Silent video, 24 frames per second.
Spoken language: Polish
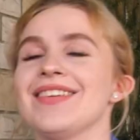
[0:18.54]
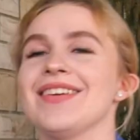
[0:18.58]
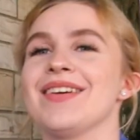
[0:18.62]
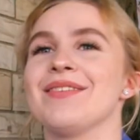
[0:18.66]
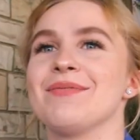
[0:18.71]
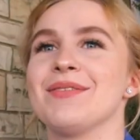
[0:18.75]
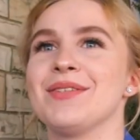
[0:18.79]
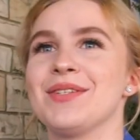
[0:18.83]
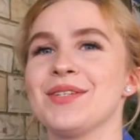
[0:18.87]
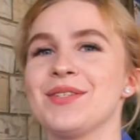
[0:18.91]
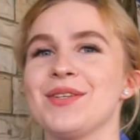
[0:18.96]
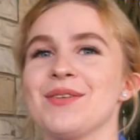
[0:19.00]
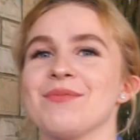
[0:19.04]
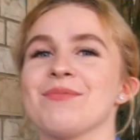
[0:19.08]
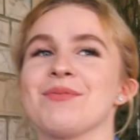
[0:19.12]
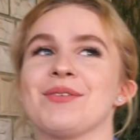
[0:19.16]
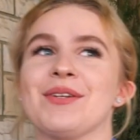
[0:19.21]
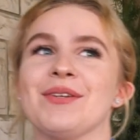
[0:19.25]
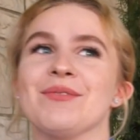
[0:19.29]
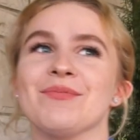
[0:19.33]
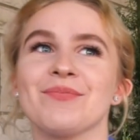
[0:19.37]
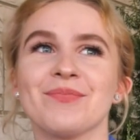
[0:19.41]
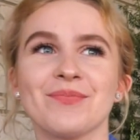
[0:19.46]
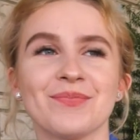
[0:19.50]
Nie, będzie
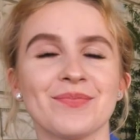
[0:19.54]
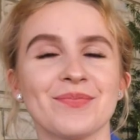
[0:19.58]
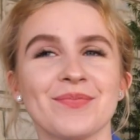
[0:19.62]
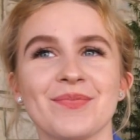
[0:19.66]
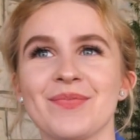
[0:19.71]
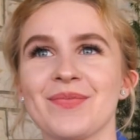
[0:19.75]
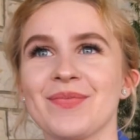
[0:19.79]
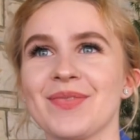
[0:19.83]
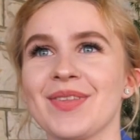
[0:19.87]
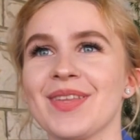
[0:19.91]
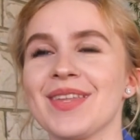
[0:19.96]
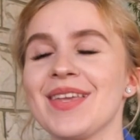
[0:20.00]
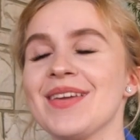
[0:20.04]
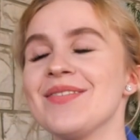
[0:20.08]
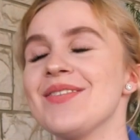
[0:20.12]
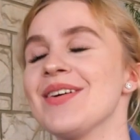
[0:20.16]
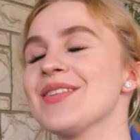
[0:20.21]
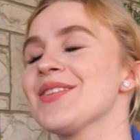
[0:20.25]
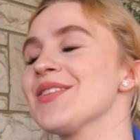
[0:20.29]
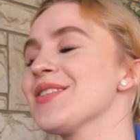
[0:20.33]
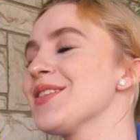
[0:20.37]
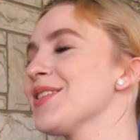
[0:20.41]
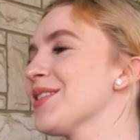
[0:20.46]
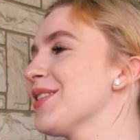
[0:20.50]
dobrze. Nie
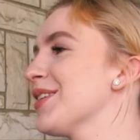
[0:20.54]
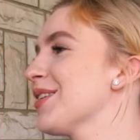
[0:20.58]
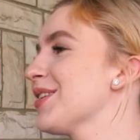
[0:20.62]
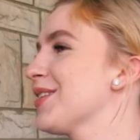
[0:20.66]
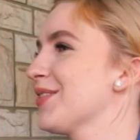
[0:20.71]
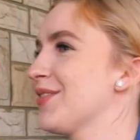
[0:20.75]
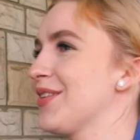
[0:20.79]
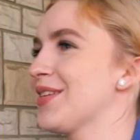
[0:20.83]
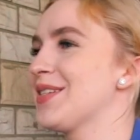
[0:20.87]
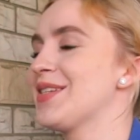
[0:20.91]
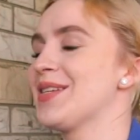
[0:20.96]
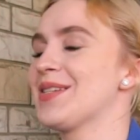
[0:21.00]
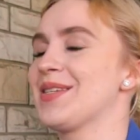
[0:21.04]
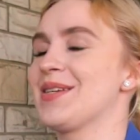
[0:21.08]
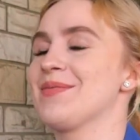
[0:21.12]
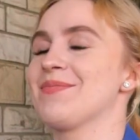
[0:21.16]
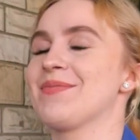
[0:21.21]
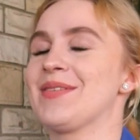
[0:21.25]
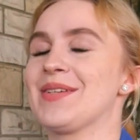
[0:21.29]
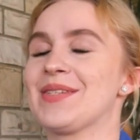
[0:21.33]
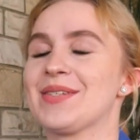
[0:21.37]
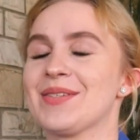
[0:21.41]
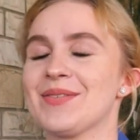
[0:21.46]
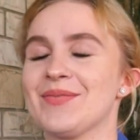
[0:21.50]
ma co się stresować na
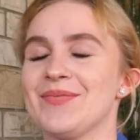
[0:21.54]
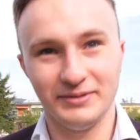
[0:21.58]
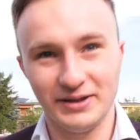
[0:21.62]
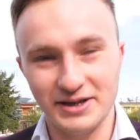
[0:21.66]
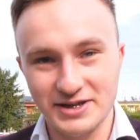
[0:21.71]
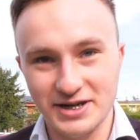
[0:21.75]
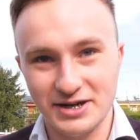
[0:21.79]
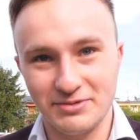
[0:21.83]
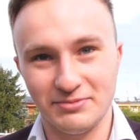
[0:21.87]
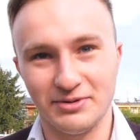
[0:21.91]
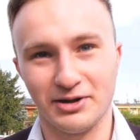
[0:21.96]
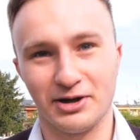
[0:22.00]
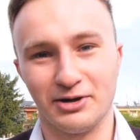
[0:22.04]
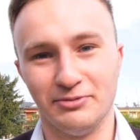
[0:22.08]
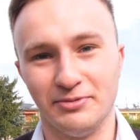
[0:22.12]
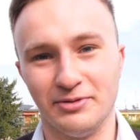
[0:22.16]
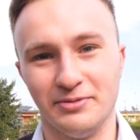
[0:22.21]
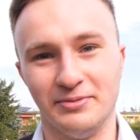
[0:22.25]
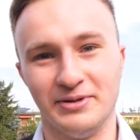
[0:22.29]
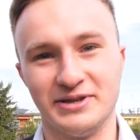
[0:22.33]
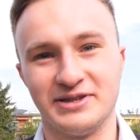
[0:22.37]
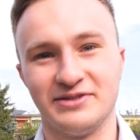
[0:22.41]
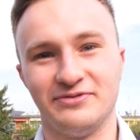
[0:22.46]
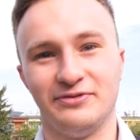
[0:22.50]
zapas. Idziemy,
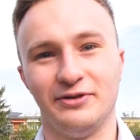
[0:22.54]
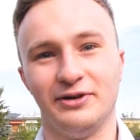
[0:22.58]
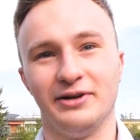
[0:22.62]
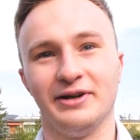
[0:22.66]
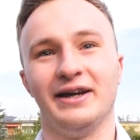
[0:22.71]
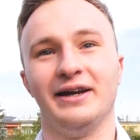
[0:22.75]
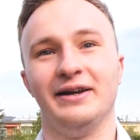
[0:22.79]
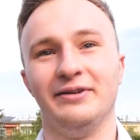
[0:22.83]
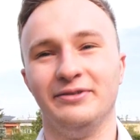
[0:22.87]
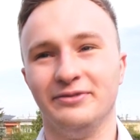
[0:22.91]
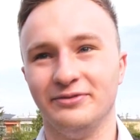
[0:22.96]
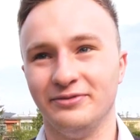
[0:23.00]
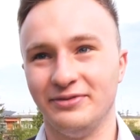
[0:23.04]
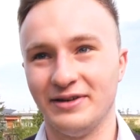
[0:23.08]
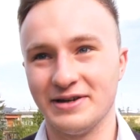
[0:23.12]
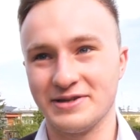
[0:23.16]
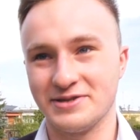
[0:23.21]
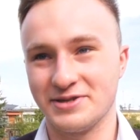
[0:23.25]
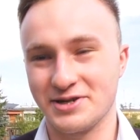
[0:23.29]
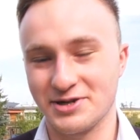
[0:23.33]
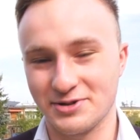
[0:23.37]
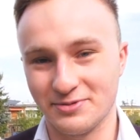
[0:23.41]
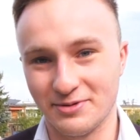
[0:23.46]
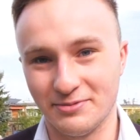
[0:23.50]
robimy swoje.
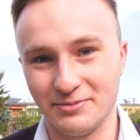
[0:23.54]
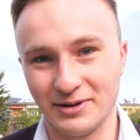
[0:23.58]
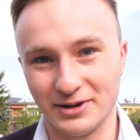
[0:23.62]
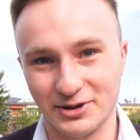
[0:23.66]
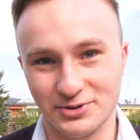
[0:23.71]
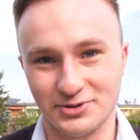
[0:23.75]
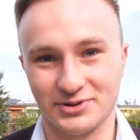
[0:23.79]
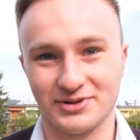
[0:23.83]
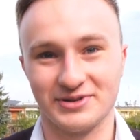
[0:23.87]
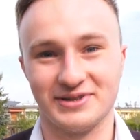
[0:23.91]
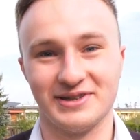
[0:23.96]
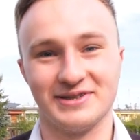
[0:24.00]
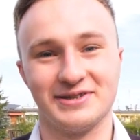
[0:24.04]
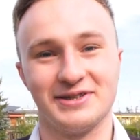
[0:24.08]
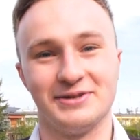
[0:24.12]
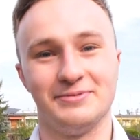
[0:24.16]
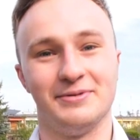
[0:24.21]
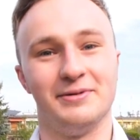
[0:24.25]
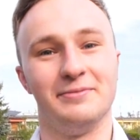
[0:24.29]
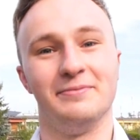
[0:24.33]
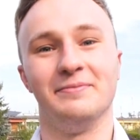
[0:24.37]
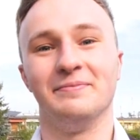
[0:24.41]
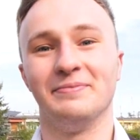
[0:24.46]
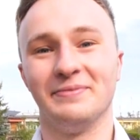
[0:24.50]
Ważne, żeby mieć już to za
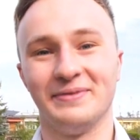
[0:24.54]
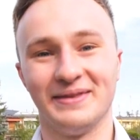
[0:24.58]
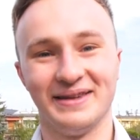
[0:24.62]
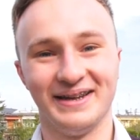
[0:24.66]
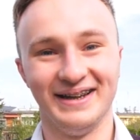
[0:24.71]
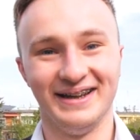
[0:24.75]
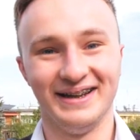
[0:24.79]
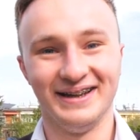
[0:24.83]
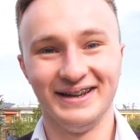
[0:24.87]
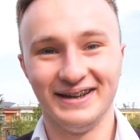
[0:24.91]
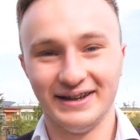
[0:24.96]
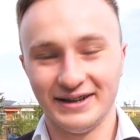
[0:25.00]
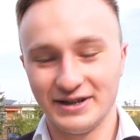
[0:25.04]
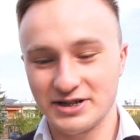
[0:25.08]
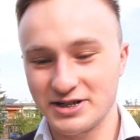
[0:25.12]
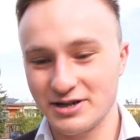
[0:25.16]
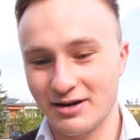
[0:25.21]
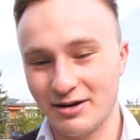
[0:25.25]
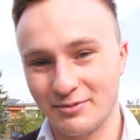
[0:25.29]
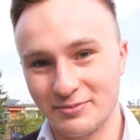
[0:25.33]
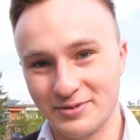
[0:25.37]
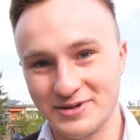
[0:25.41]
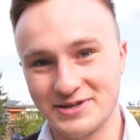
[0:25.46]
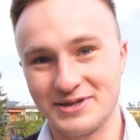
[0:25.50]
sobą.
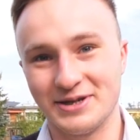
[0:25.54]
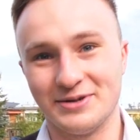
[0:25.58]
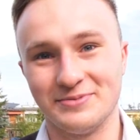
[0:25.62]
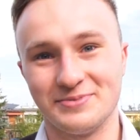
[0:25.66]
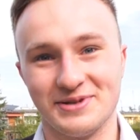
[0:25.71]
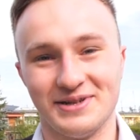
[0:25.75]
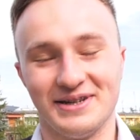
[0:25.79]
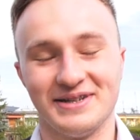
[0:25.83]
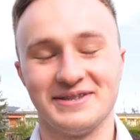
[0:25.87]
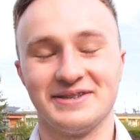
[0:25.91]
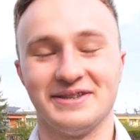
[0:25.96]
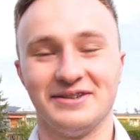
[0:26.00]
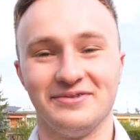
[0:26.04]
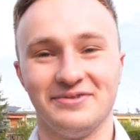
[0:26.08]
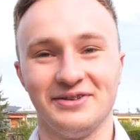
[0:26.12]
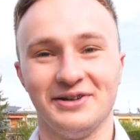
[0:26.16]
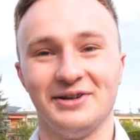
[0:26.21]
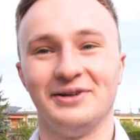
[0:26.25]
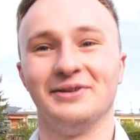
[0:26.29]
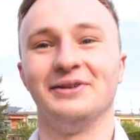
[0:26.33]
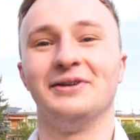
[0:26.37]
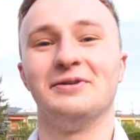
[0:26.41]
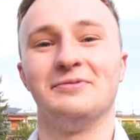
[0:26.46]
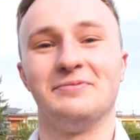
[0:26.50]
Trzeba być dobrze
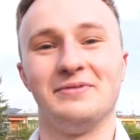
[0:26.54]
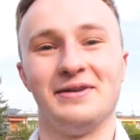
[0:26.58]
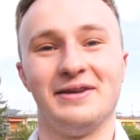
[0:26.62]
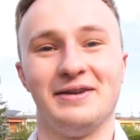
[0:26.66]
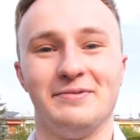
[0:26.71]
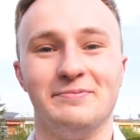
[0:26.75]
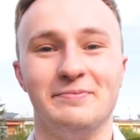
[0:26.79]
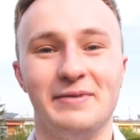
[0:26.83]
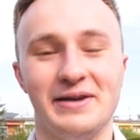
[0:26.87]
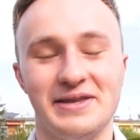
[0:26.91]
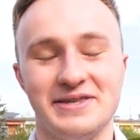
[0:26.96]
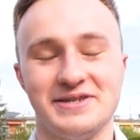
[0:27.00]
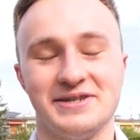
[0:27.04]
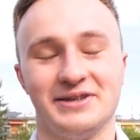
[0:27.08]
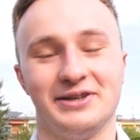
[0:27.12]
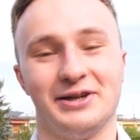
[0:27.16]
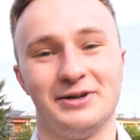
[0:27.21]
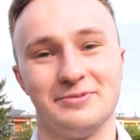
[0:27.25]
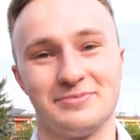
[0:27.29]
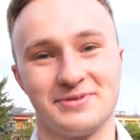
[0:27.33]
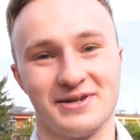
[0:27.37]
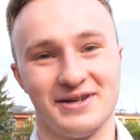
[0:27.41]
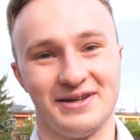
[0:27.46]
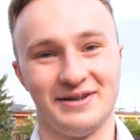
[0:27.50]
nastawionym i będzie
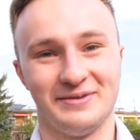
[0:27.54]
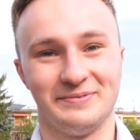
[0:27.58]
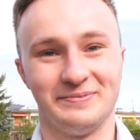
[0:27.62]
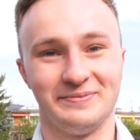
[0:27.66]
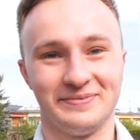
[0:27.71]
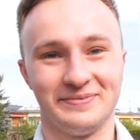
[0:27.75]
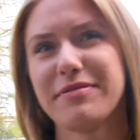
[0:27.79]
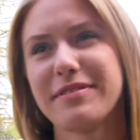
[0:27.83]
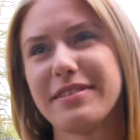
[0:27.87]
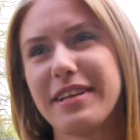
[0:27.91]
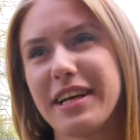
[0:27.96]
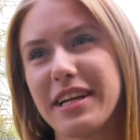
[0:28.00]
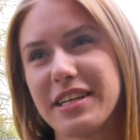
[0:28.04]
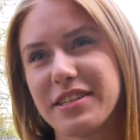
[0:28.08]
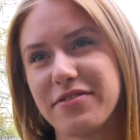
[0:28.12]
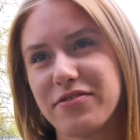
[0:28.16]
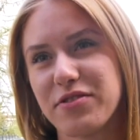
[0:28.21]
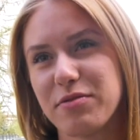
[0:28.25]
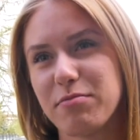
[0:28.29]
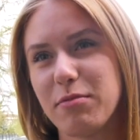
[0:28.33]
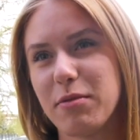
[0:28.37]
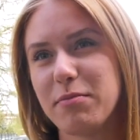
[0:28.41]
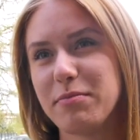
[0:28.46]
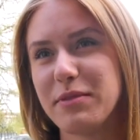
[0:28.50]
dobrze. Teraz
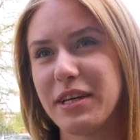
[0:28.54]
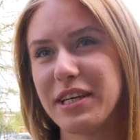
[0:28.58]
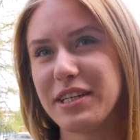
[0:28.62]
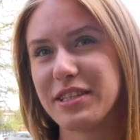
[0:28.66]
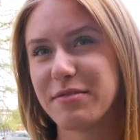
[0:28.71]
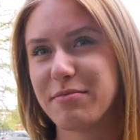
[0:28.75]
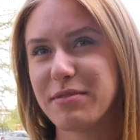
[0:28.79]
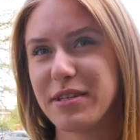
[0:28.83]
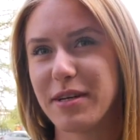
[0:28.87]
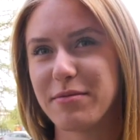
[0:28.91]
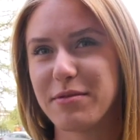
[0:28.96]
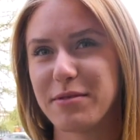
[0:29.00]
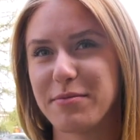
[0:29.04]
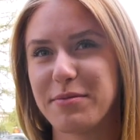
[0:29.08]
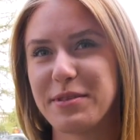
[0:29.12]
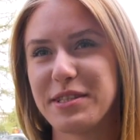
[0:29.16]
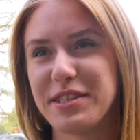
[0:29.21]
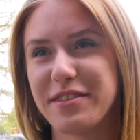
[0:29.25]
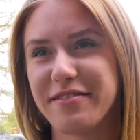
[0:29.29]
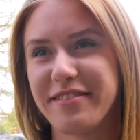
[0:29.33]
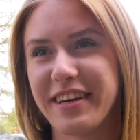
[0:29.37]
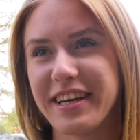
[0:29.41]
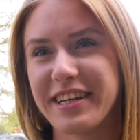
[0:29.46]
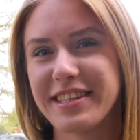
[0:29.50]
w sumie mniejszy, myślałam, że
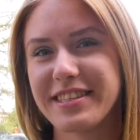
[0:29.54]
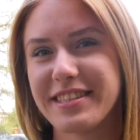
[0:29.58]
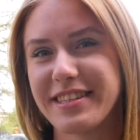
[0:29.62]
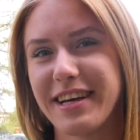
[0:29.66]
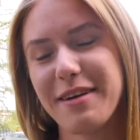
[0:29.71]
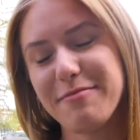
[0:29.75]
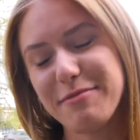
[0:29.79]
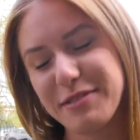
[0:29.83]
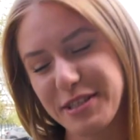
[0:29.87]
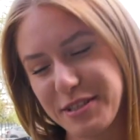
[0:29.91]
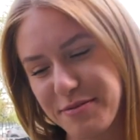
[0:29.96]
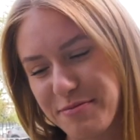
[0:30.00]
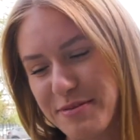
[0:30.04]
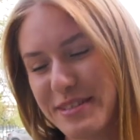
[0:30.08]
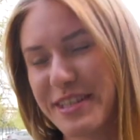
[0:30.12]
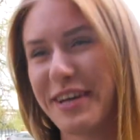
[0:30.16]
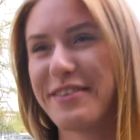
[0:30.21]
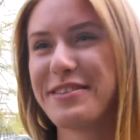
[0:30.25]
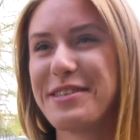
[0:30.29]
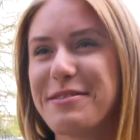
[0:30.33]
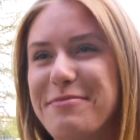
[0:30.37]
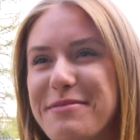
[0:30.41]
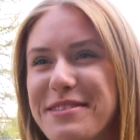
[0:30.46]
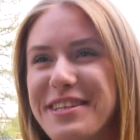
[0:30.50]
będzie większy, a my jesteśmy
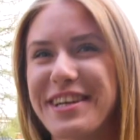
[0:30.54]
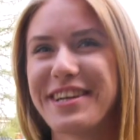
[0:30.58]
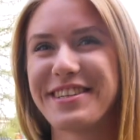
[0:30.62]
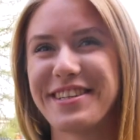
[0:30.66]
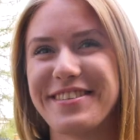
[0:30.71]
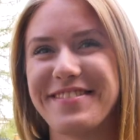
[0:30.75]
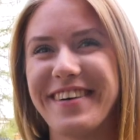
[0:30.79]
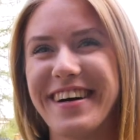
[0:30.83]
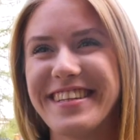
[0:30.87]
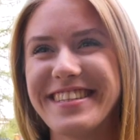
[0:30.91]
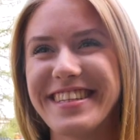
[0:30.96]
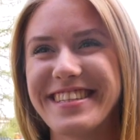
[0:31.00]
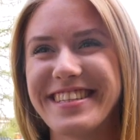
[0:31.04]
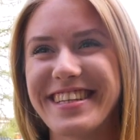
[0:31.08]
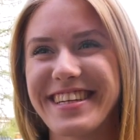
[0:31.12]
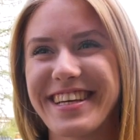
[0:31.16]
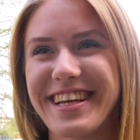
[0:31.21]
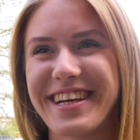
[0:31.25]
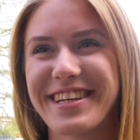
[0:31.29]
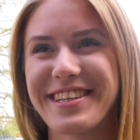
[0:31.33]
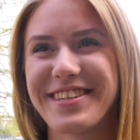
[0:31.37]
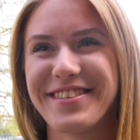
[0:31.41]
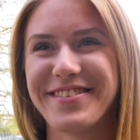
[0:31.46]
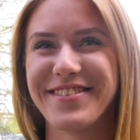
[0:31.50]
zawsze przygotowane, tak
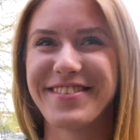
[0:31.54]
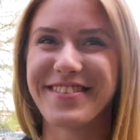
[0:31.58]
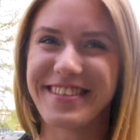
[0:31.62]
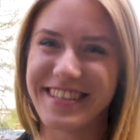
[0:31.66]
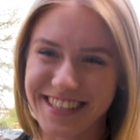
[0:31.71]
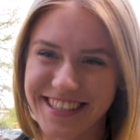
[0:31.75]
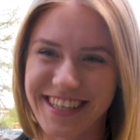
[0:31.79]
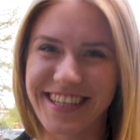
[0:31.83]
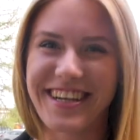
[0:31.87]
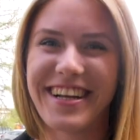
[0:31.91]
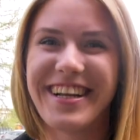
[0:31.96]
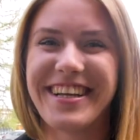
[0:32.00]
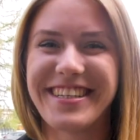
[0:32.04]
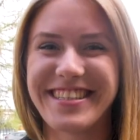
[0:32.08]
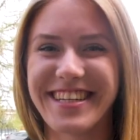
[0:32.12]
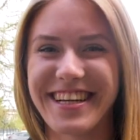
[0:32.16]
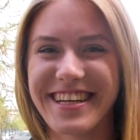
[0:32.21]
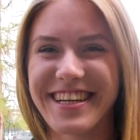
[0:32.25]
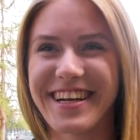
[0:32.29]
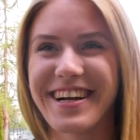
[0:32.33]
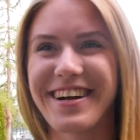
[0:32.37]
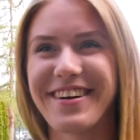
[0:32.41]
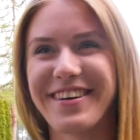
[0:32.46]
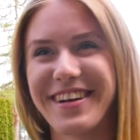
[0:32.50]
jak to mówi nasza
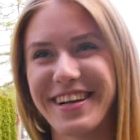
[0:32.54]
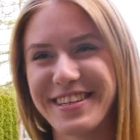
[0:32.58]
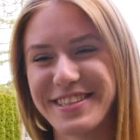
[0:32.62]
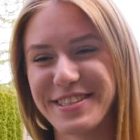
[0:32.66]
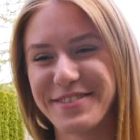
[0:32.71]
koleżanka Ola